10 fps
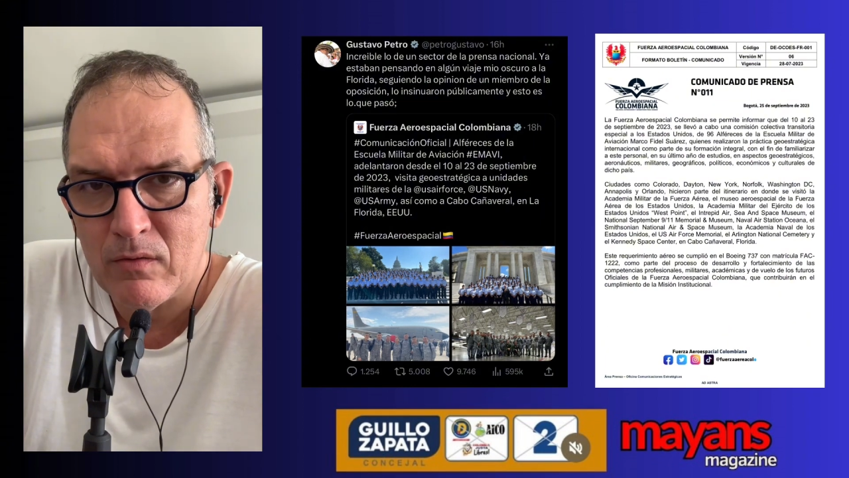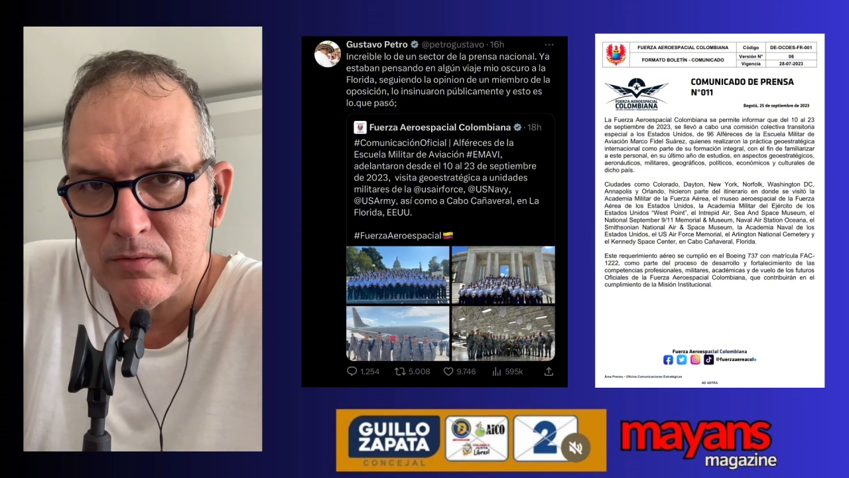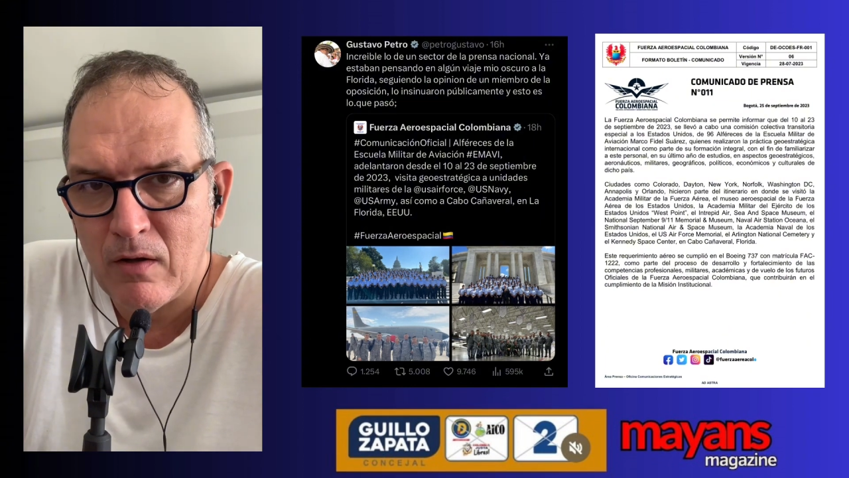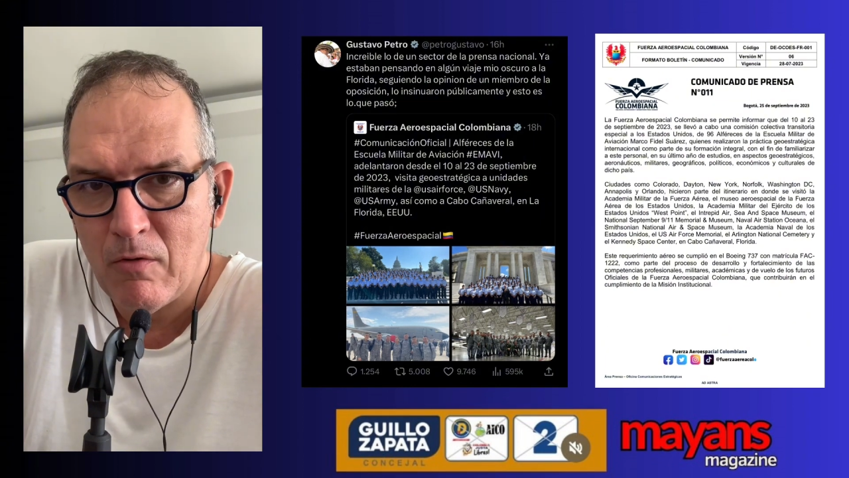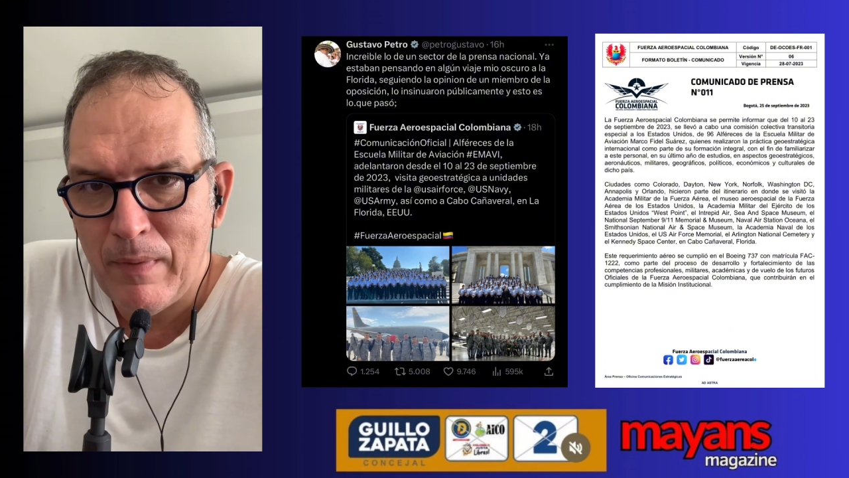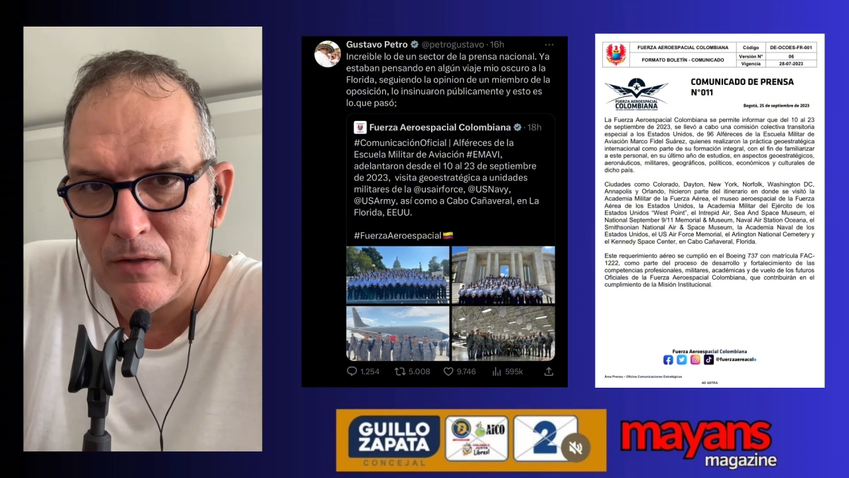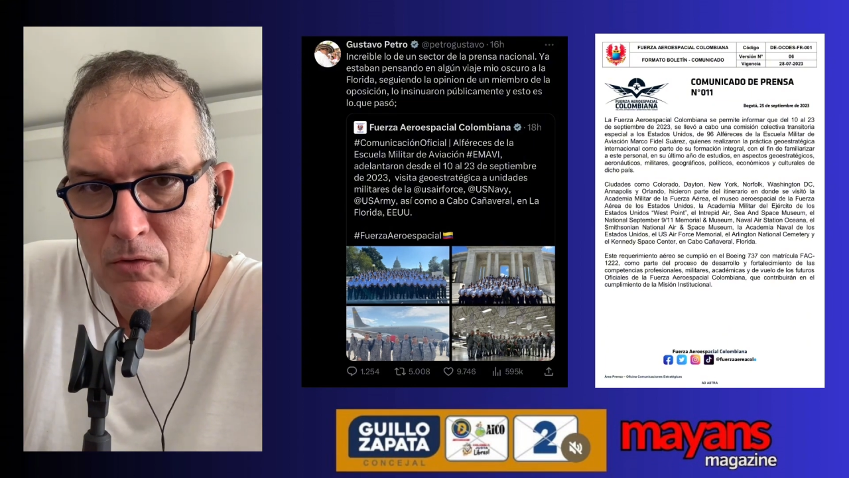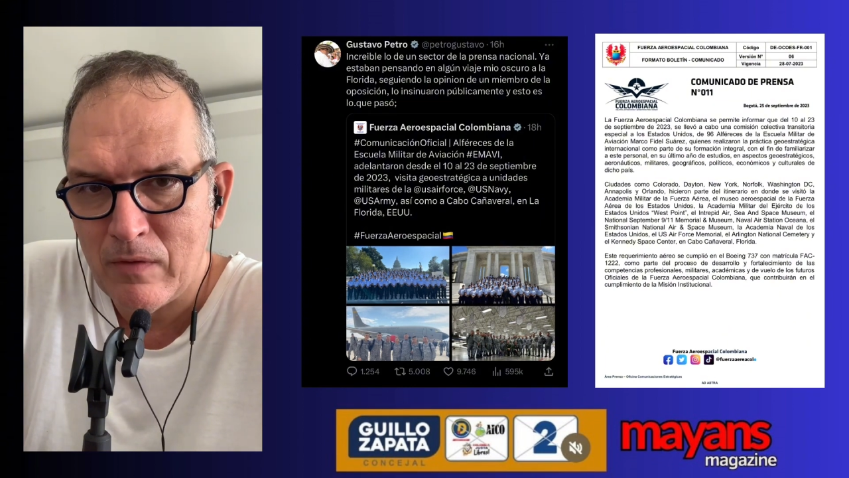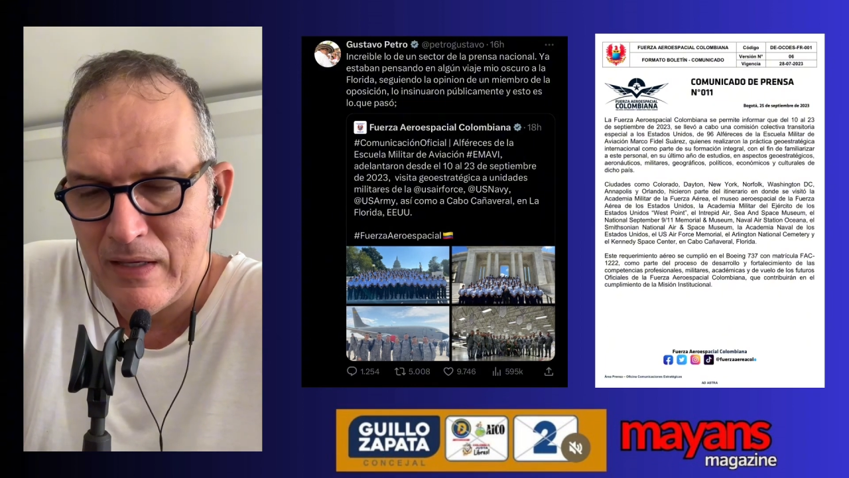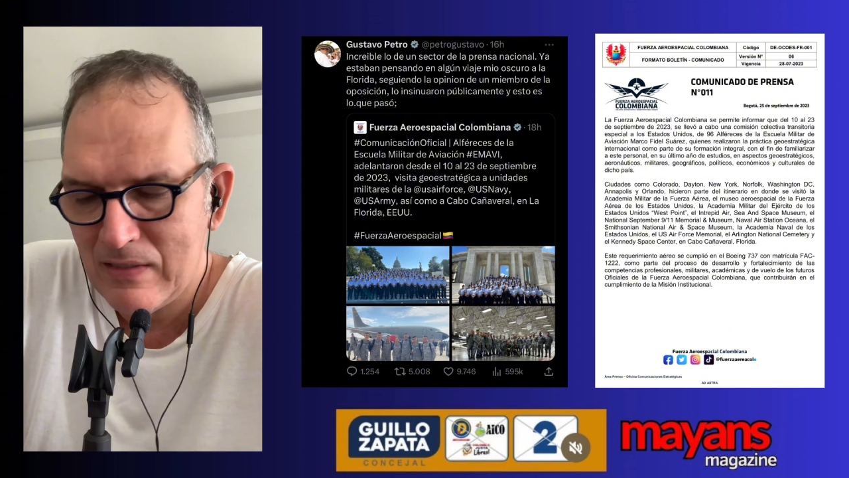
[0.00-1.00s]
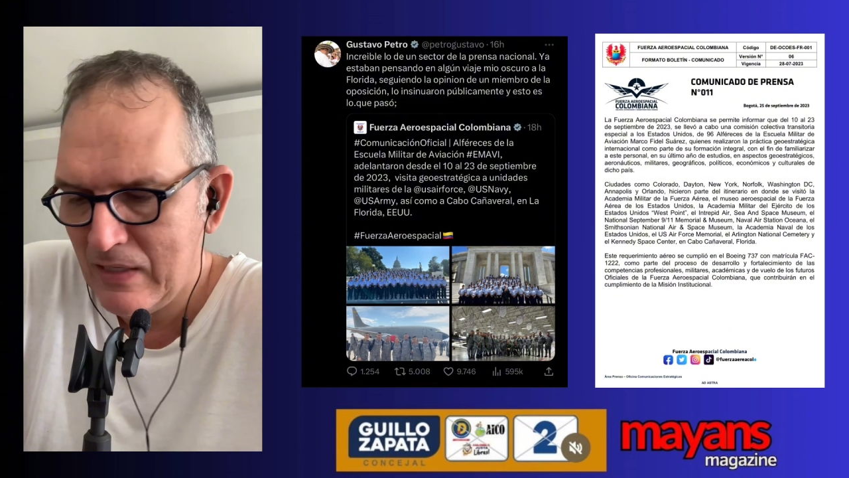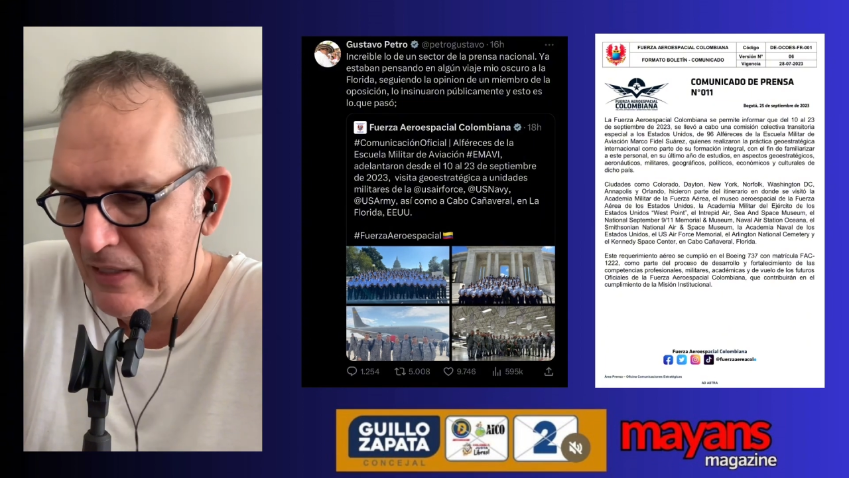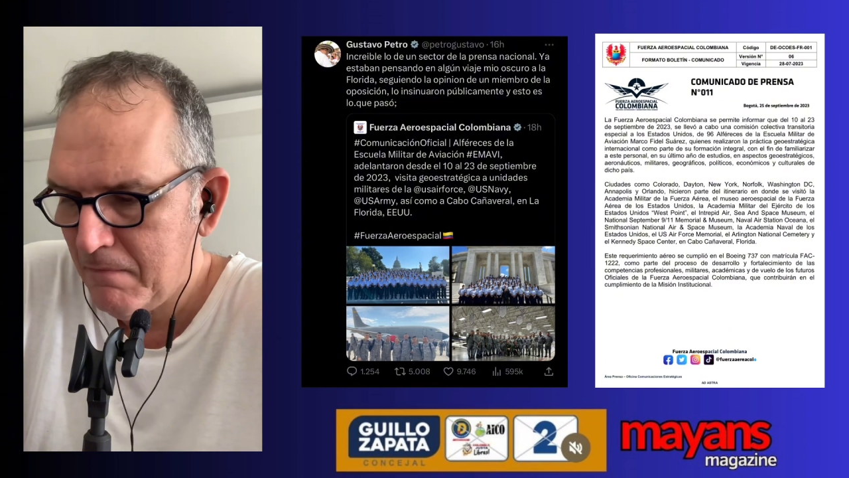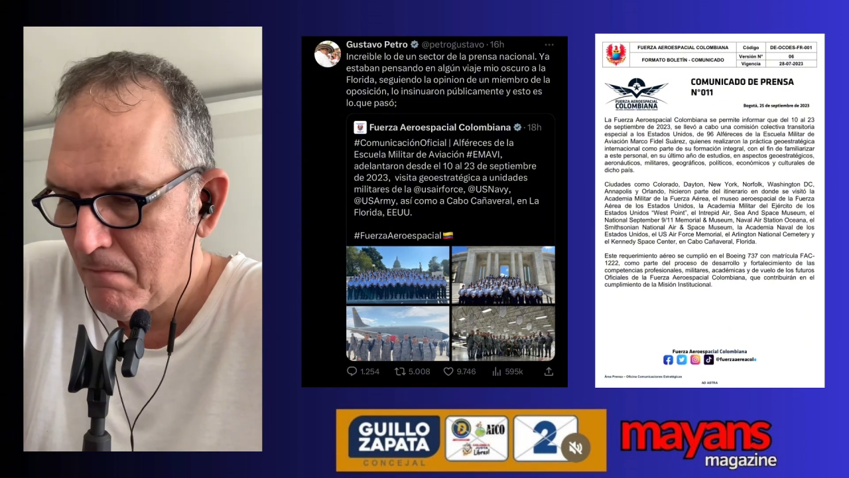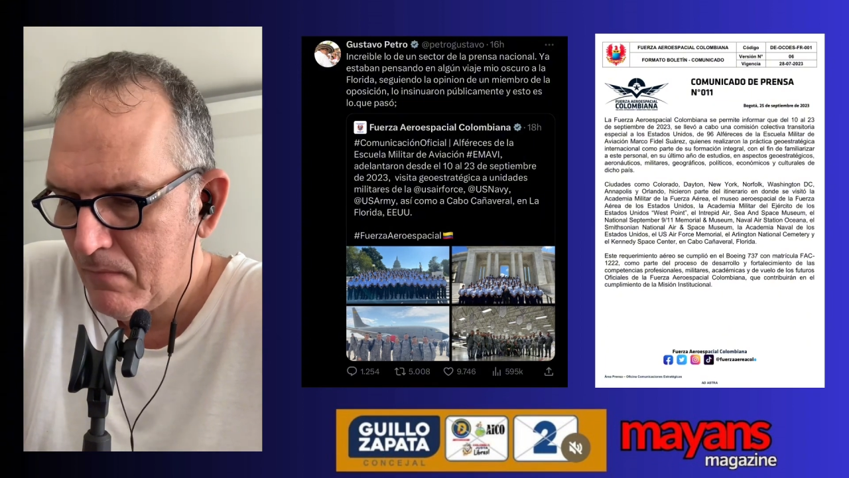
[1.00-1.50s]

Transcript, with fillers: Gustavo Petro es que